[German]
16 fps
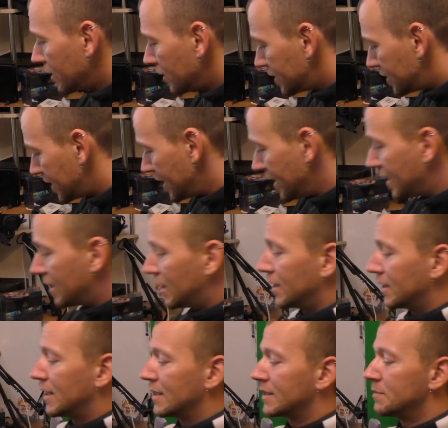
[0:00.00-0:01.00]

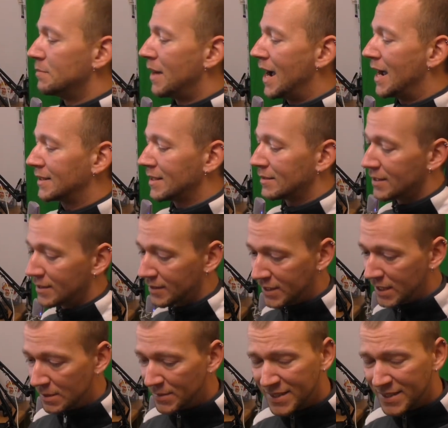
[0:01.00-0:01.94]
Sega das Master System.